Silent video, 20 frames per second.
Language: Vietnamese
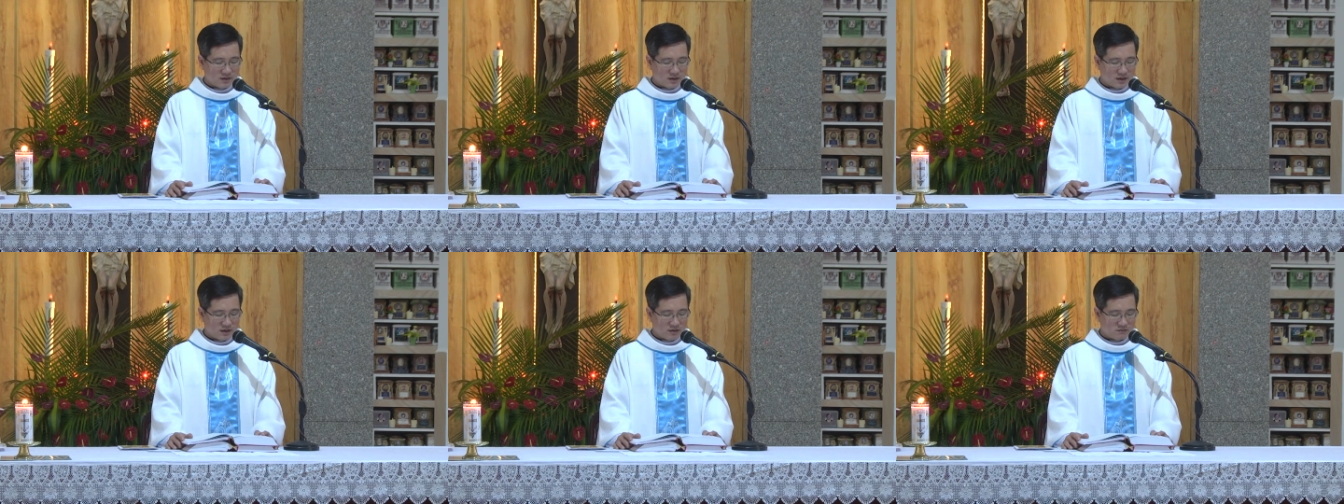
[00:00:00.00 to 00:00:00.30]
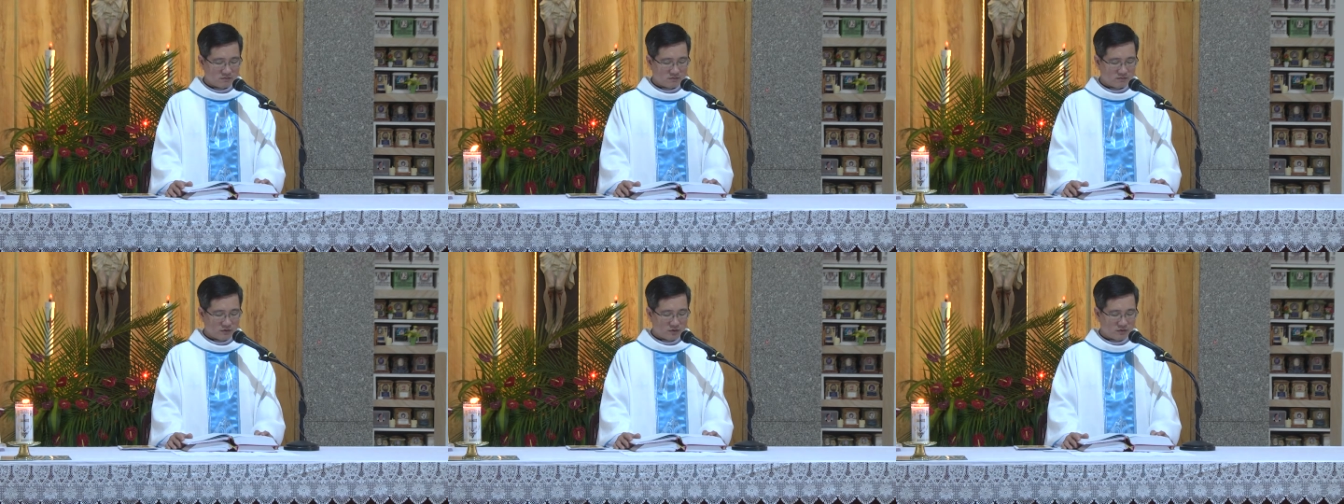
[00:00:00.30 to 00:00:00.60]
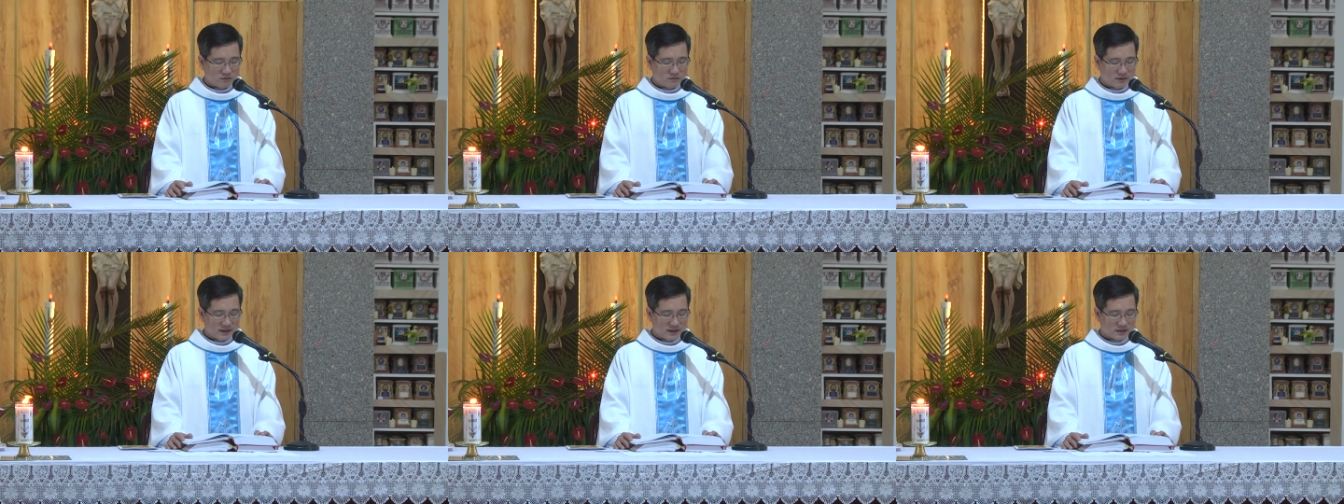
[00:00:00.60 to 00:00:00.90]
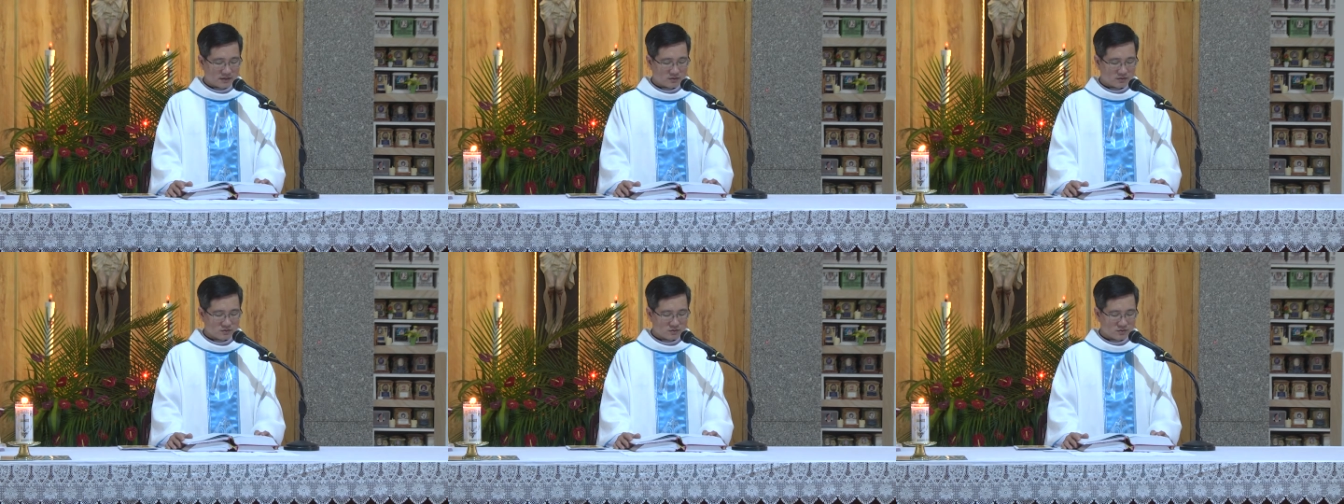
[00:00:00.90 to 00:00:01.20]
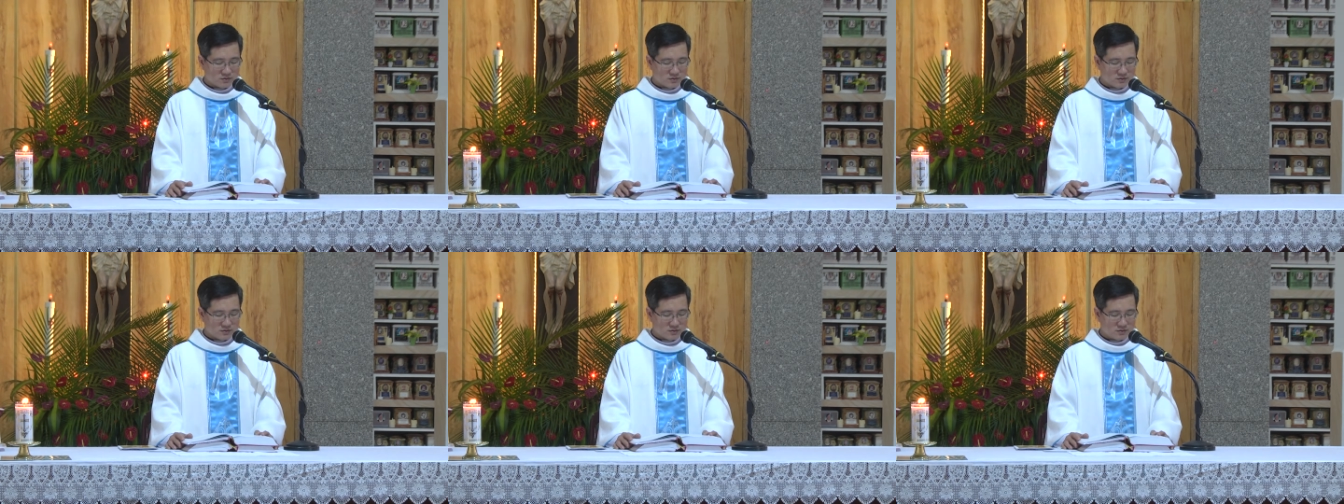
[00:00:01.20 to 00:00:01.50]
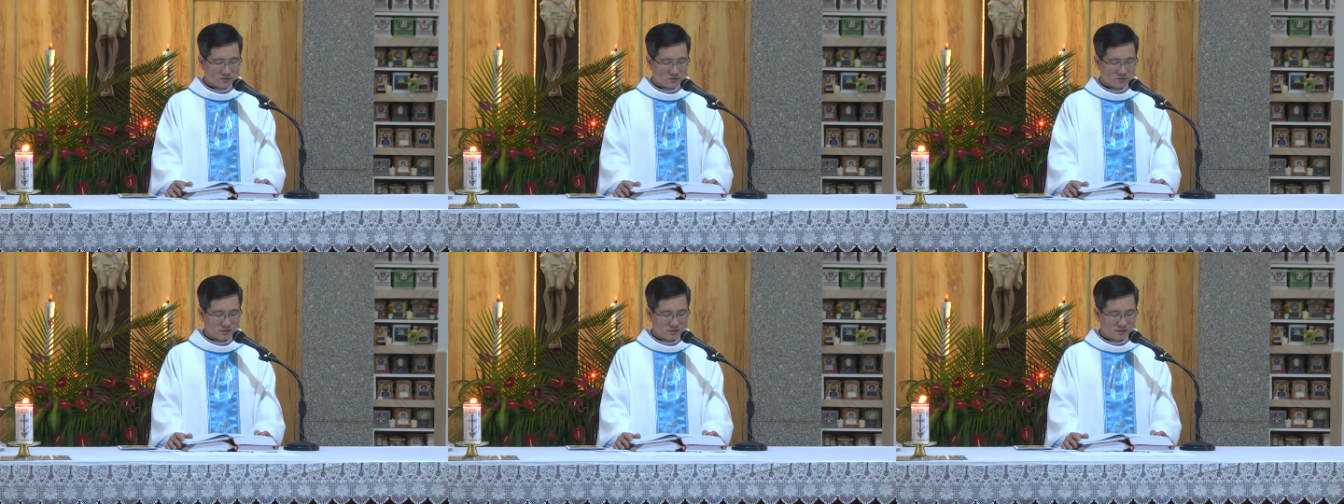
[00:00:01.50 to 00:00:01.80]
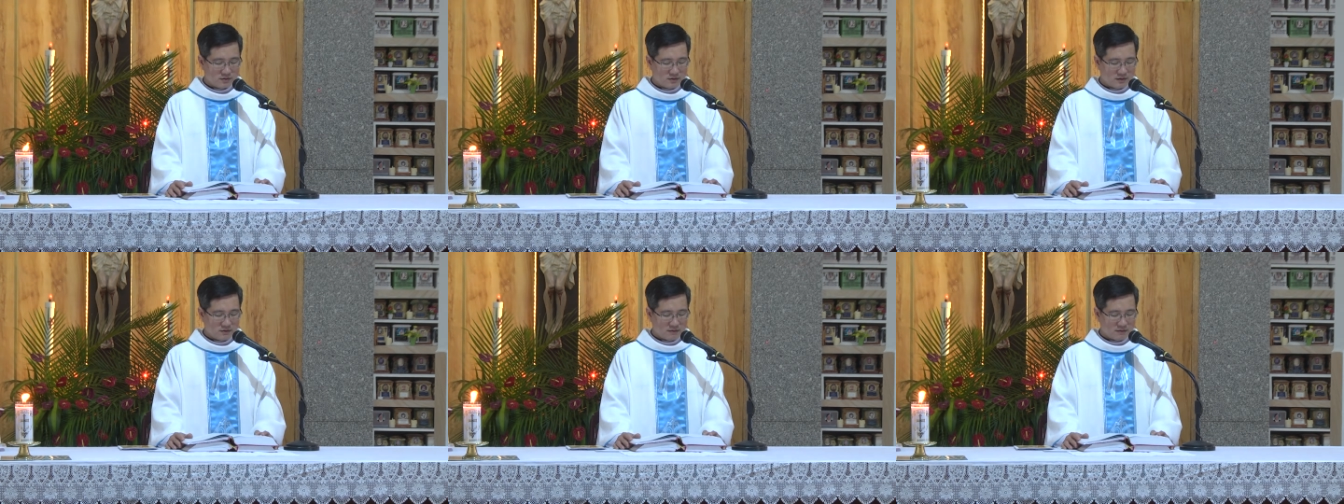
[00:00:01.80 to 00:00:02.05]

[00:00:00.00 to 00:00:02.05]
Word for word: Ông vội vàng tụt xuống